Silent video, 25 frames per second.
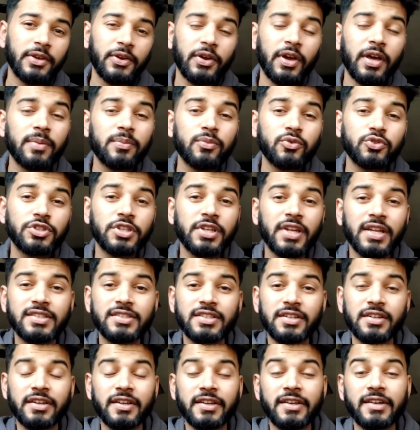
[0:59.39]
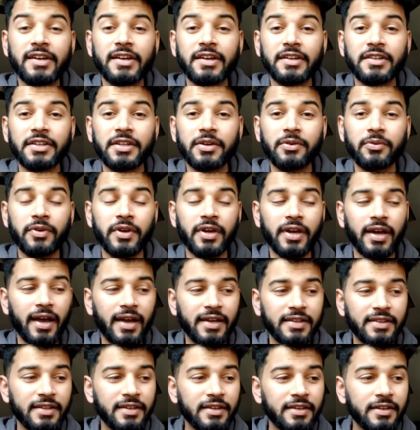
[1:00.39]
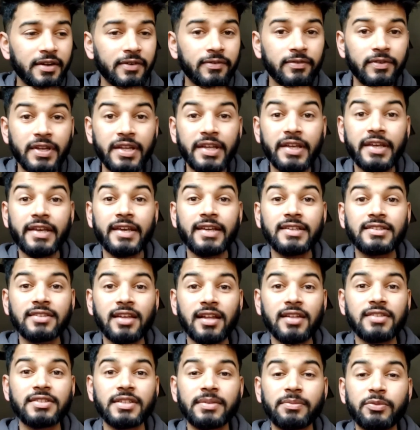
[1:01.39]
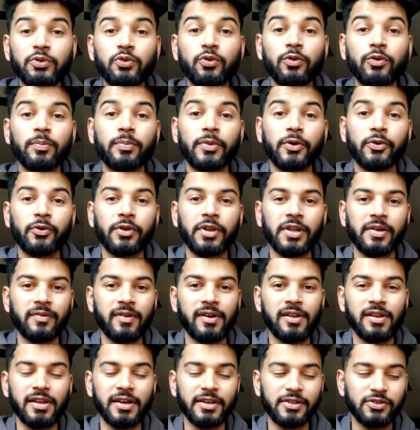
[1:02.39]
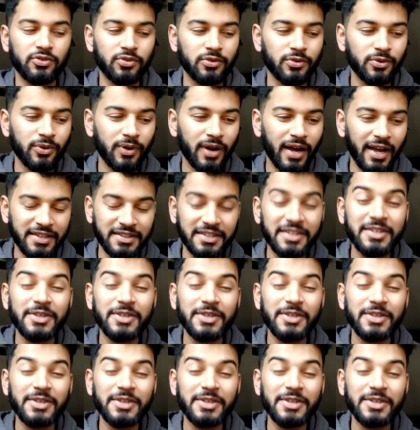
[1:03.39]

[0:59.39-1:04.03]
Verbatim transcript: देखो यार मुझे ना जर्नी करते हुए आई थिंक रफली एक साल से भी ऊपर होने वाला है तो आई